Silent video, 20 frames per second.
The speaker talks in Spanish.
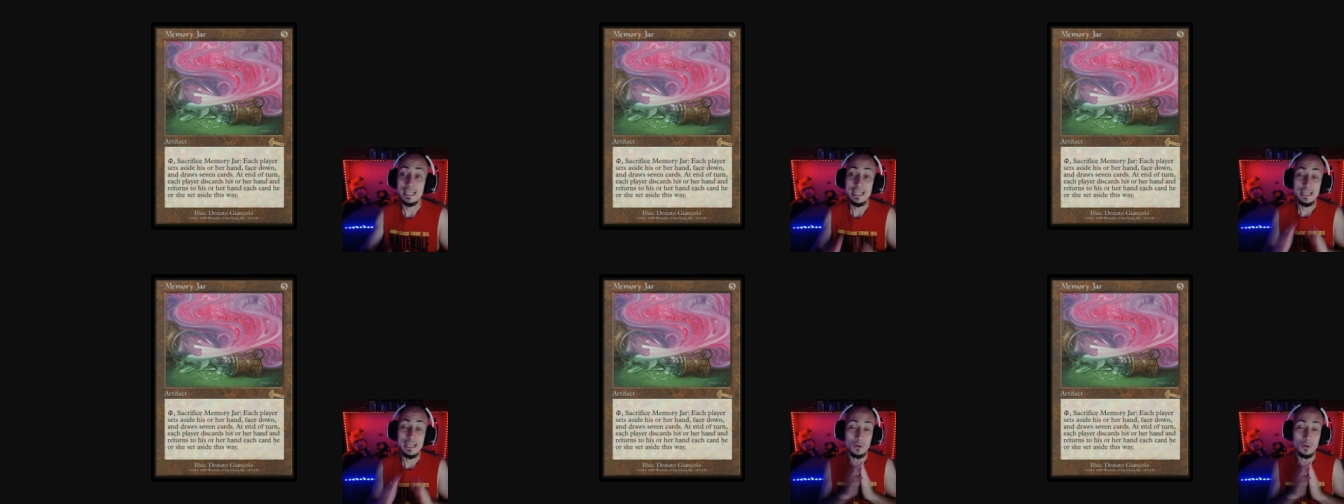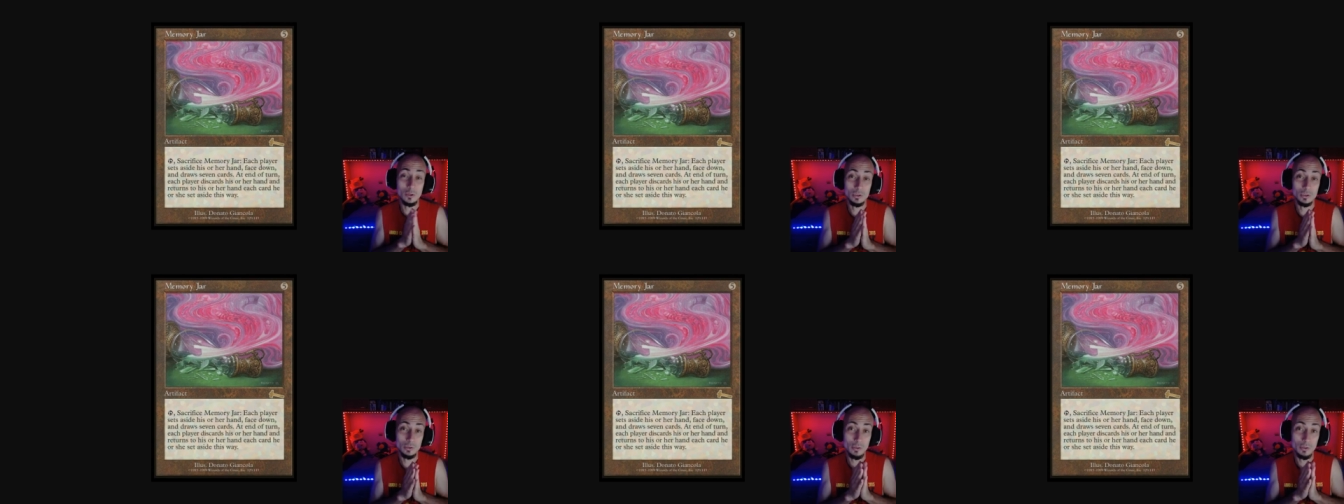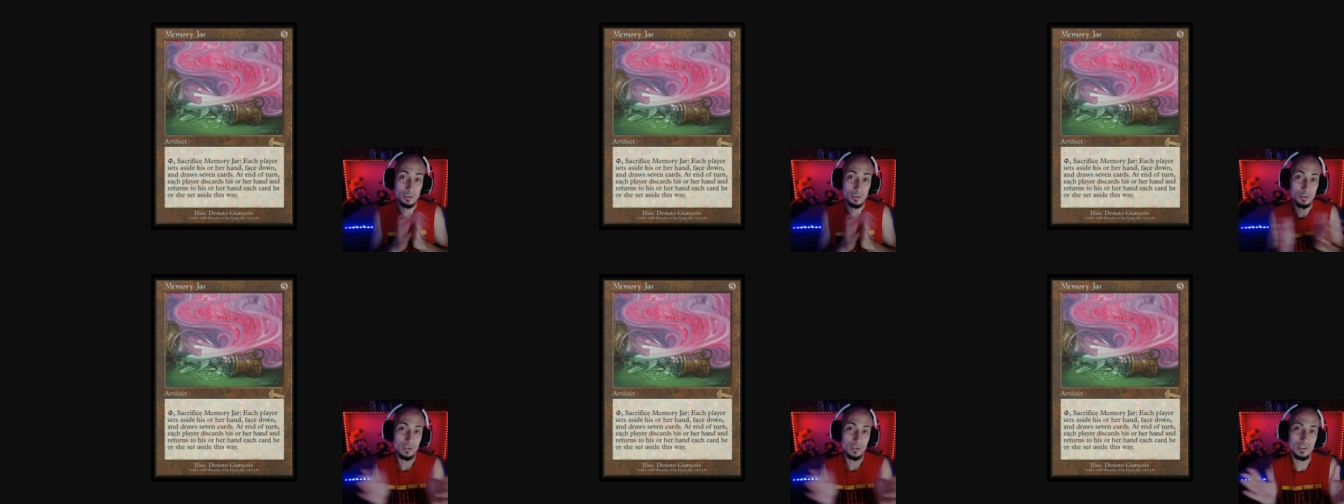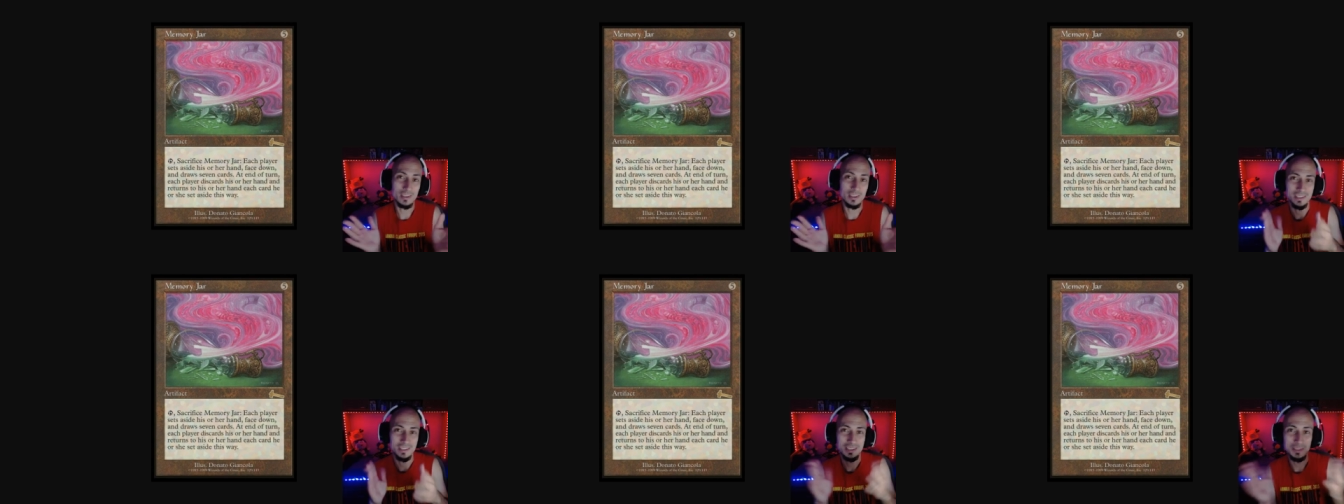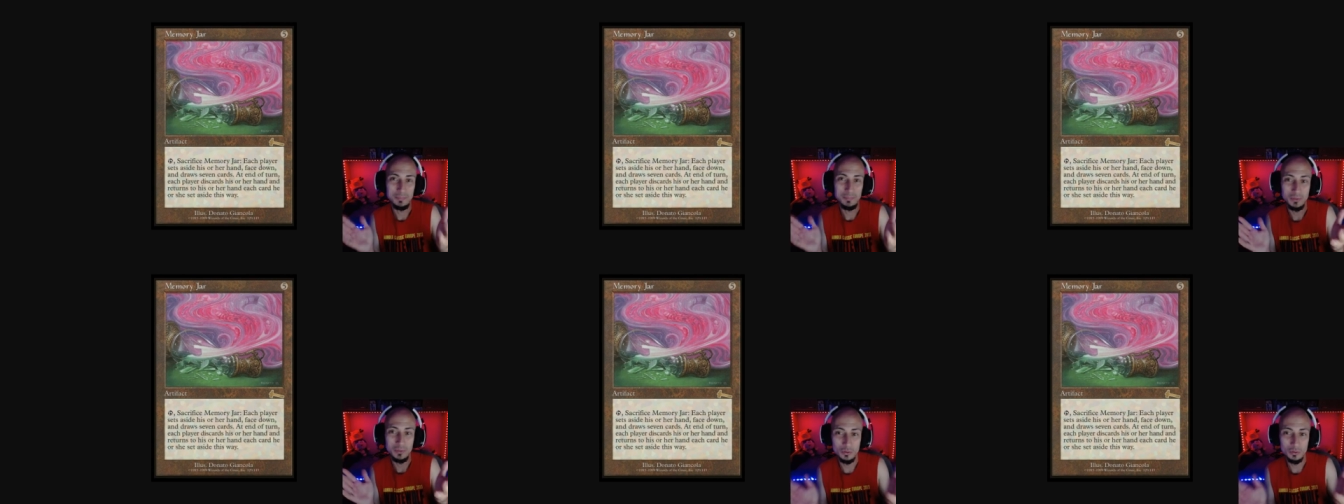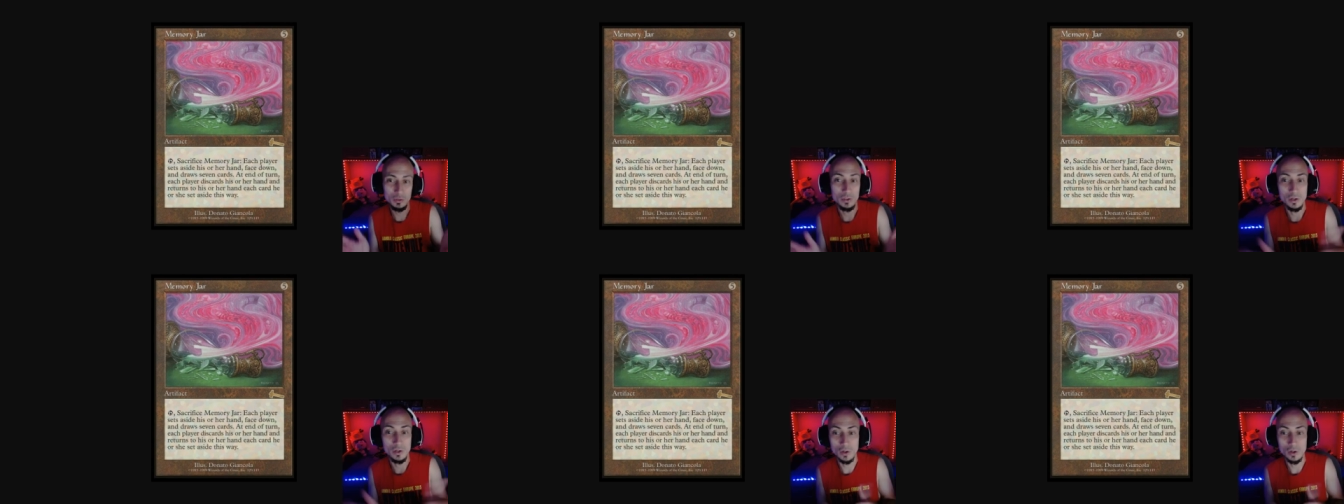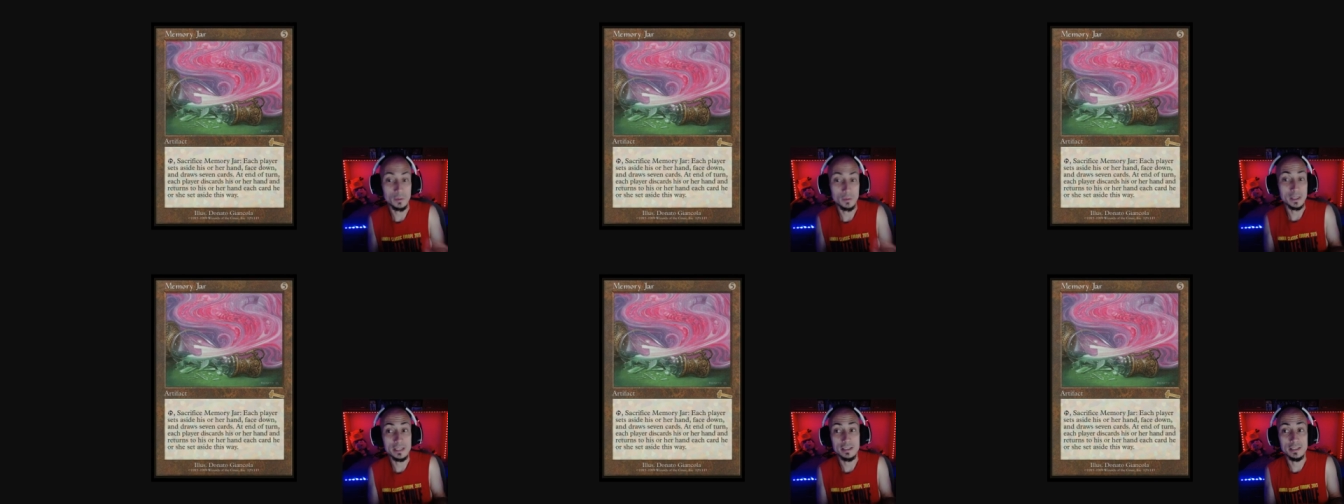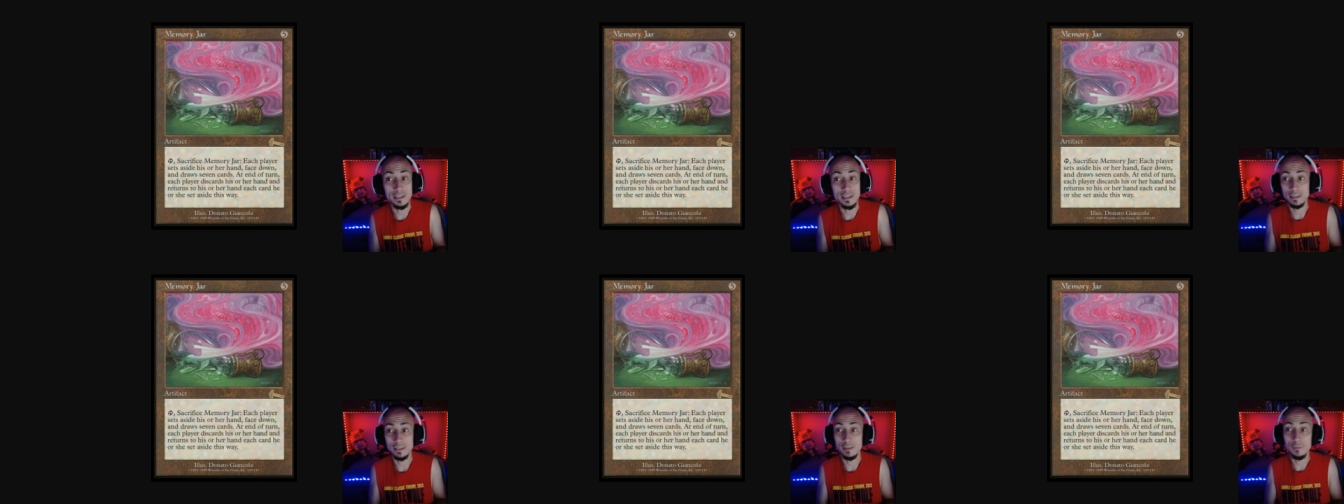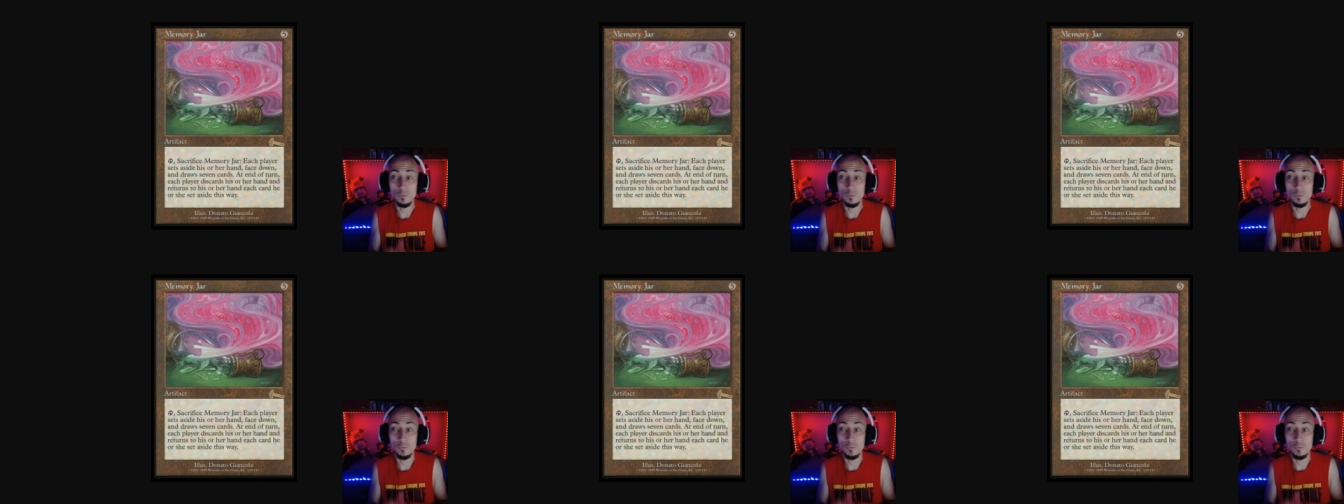Otro de esos eh, típicos roba 7.